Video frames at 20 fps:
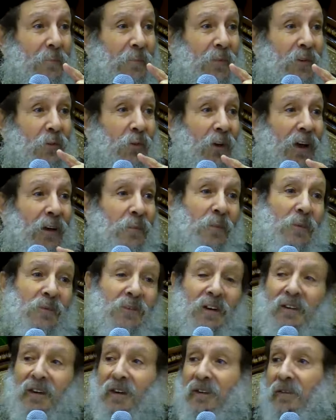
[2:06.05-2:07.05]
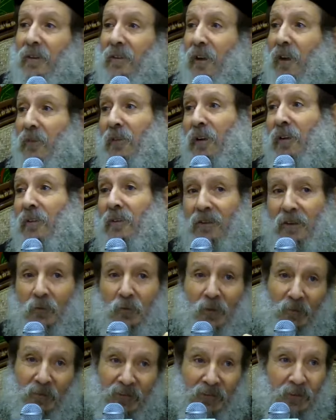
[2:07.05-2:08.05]
من يوحنا المجد لكن الاصغر
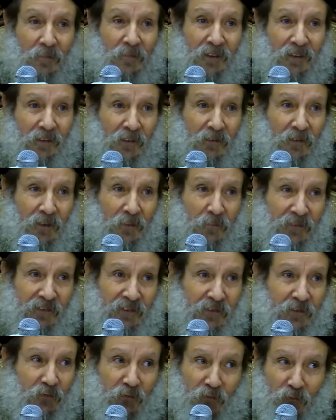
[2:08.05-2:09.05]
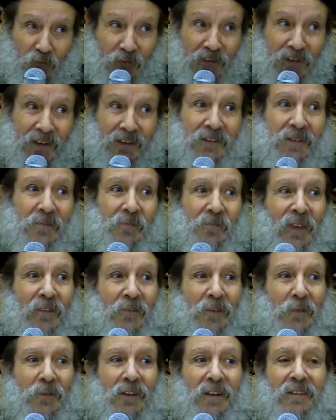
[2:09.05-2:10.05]
اللي هو المسيح المجد اصغر بست شهور يعني
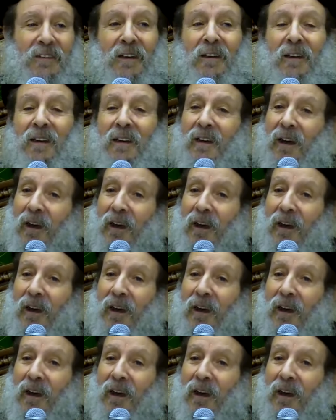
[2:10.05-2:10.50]
في الولاده